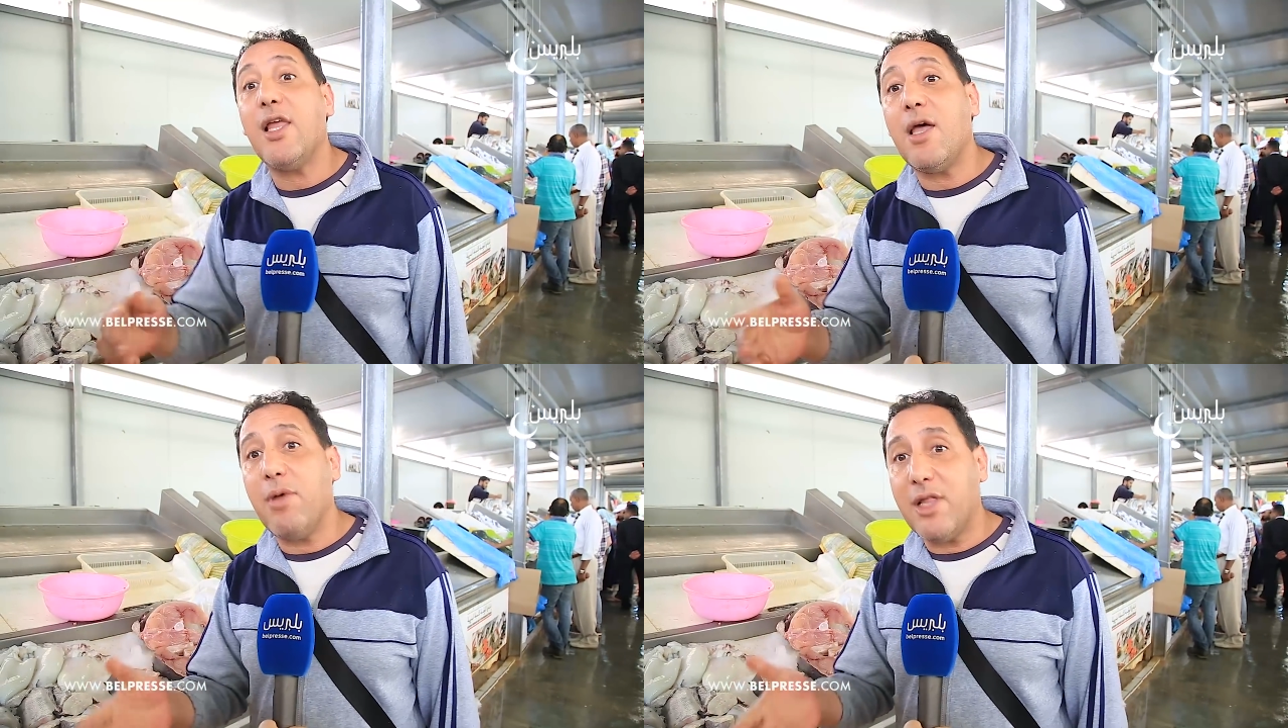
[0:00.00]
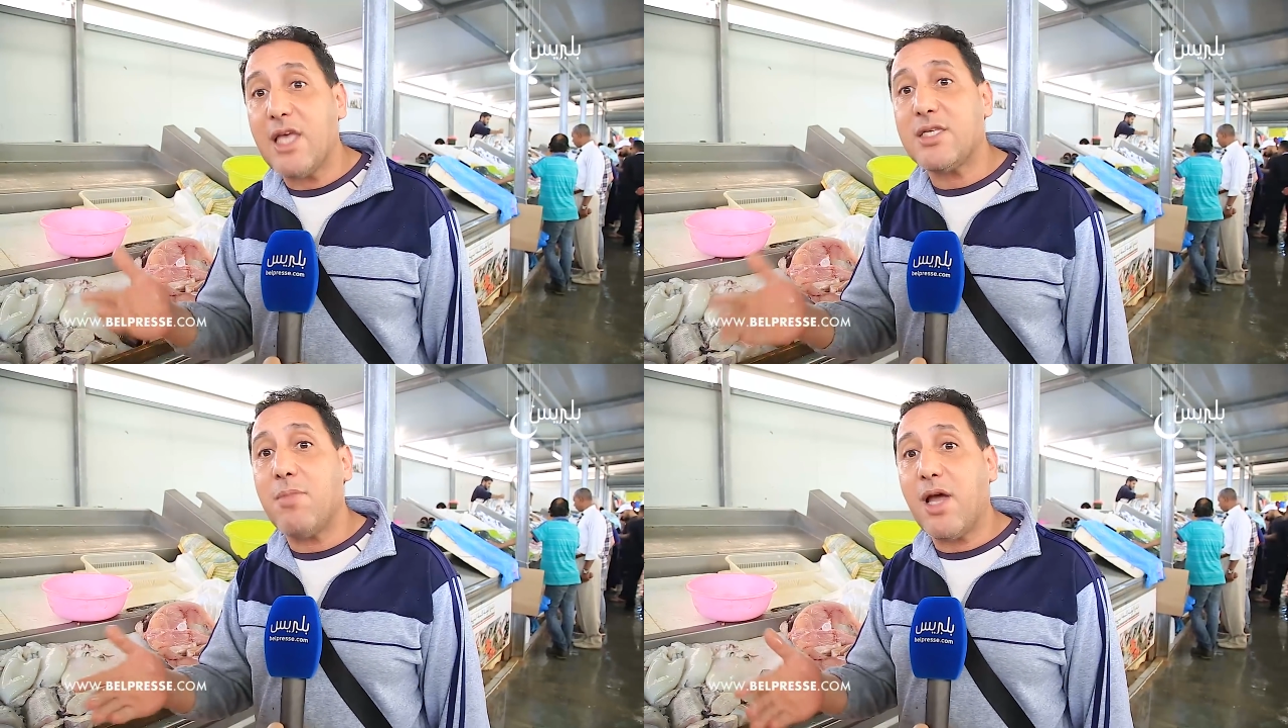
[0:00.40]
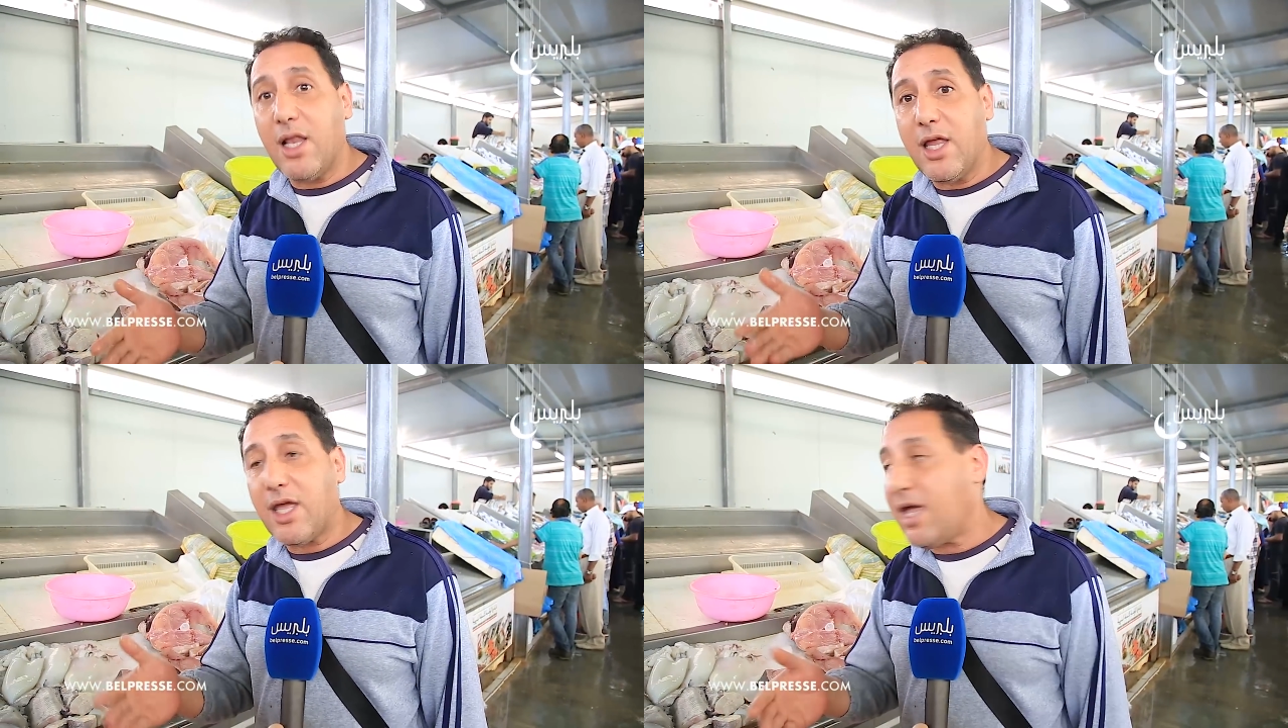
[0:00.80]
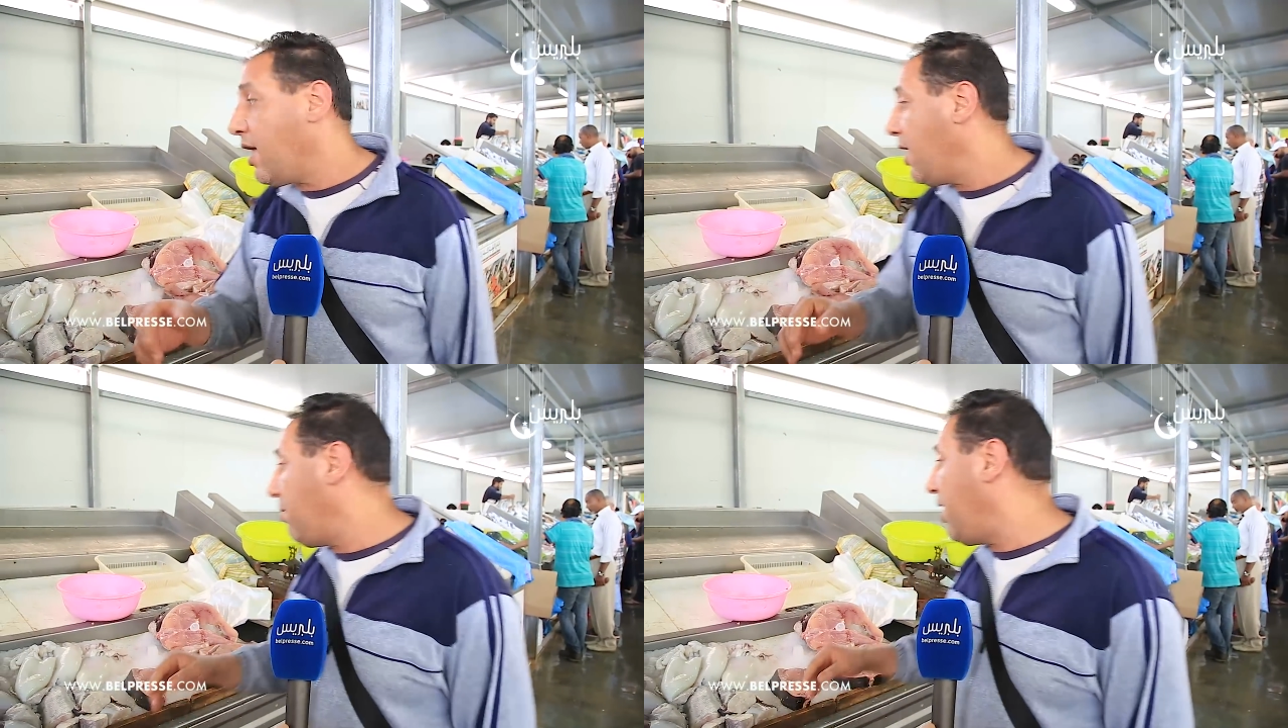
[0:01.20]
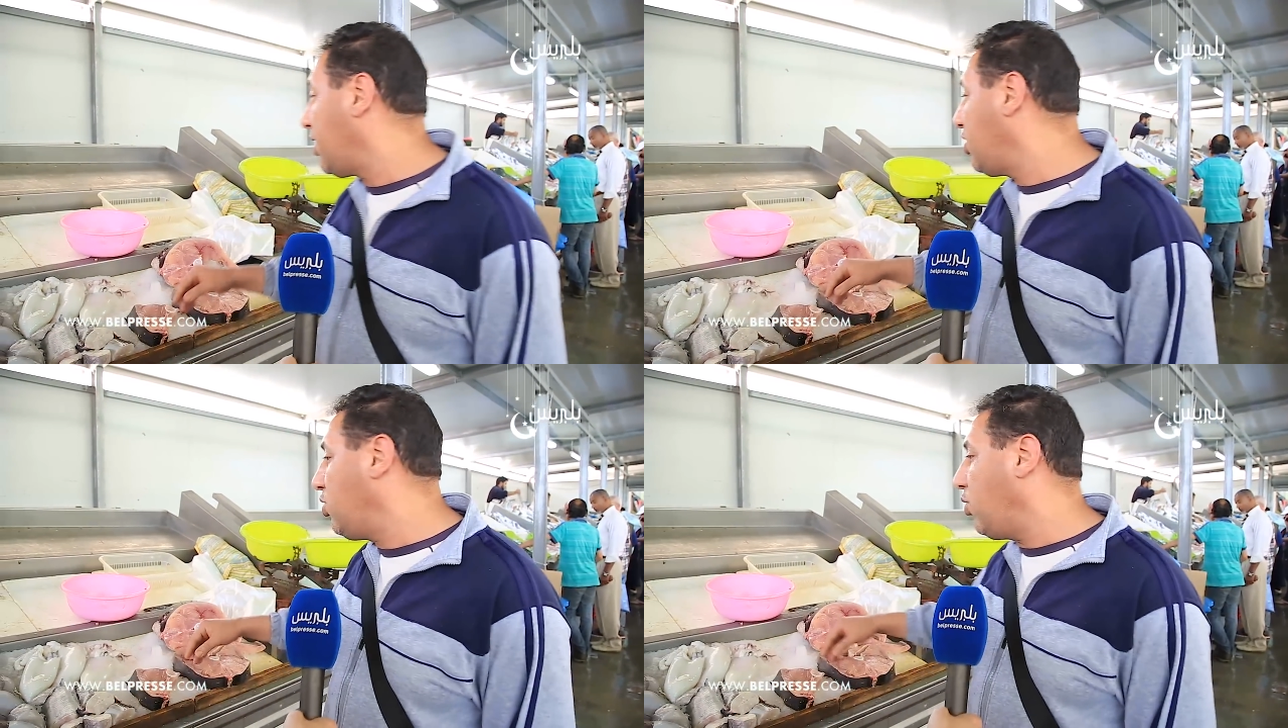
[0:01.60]
بعض الاسماك اللي رخيص بحال
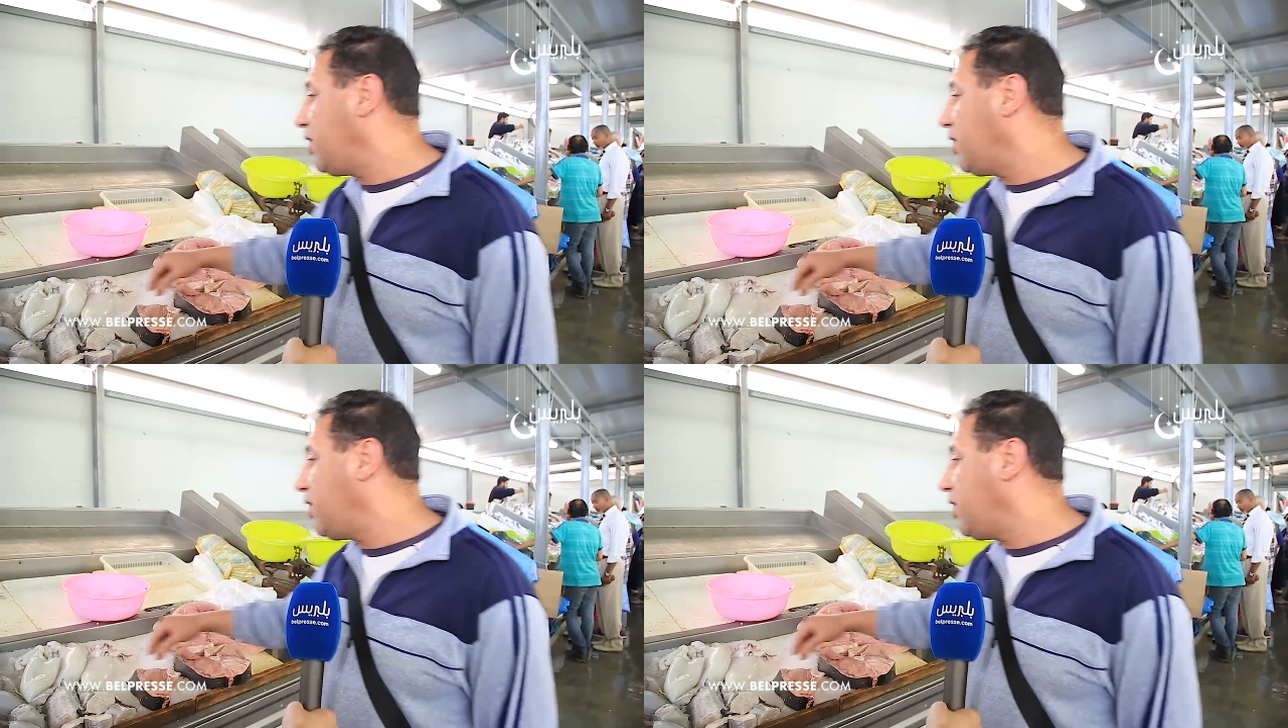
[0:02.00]
هذا النوع